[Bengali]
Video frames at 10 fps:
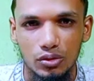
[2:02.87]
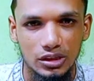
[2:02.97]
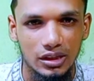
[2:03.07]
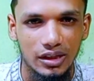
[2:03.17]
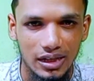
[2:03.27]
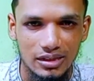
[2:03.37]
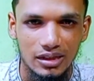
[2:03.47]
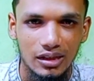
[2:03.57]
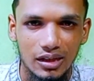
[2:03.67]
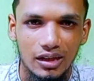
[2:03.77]
হচ্ছে ঠিক আছে
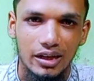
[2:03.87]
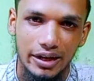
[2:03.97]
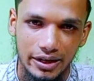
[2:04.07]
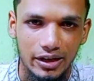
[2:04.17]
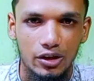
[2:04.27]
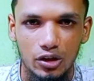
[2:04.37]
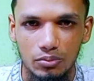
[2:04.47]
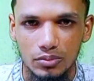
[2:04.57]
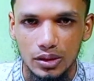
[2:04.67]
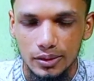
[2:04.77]
এটাই
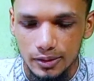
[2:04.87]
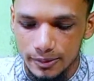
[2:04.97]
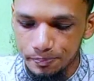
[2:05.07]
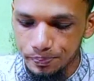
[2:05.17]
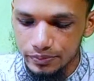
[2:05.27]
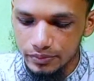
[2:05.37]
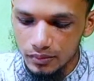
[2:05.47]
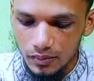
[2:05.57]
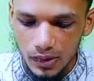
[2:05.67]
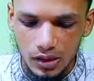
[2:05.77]
নিয়ম
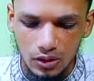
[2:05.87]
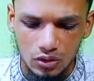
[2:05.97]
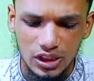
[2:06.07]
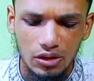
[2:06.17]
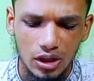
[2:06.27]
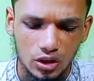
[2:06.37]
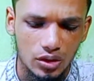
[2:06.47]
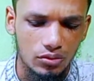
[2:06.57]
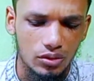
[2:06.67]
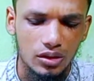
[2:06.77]
তো যাই হোক
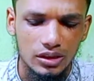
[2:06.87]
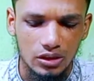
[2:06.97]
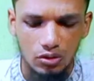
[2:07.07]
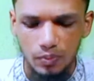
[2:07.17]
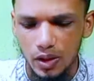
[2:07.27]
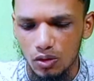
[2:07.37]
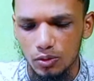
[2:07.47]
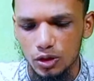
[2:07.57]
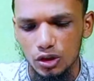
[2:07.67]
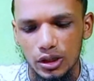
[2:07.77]
আসুন এখন যে তদ্বির
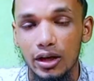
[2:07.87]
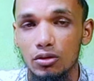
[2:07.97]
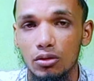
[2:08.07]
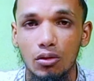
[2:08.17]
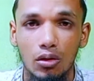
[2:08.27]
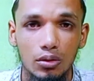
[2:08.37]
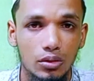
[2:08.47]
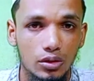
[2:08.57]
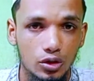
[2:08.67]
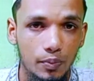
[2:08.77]
অবশ্যই এতক্ষণ
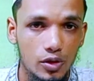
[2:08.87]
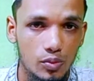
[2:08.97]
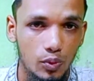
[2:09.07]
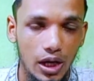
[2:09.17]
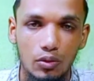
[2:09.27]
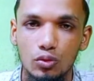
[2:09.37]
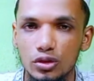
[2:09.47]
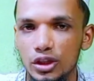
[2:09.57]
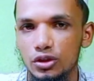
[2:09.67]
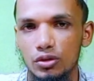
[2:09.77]
সবকিছু বলার
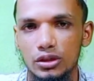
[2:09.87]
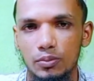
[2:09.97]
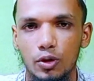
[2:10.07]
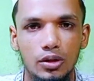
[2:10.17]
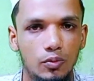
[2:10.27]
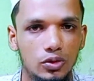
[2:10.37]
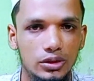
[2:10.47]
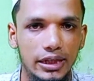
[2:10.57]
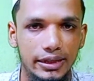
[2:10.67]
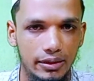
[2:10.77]
উদ্দেশ্য হচ্ছে বৈধ
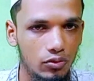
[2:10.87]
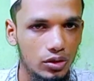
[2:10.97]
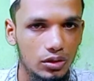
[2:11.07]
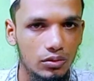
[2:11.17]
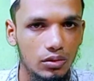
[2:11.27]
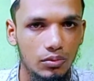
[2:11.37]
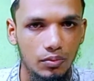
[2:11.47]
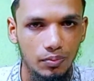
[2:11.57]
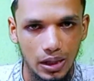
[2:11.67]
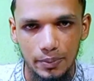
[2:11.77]
পন্থায় এটা করতে
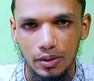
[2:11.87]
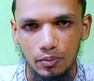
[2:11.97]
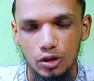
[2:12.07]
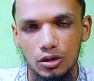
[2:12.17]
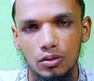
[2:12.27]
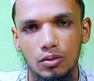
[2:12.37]
পারবেন বৈধ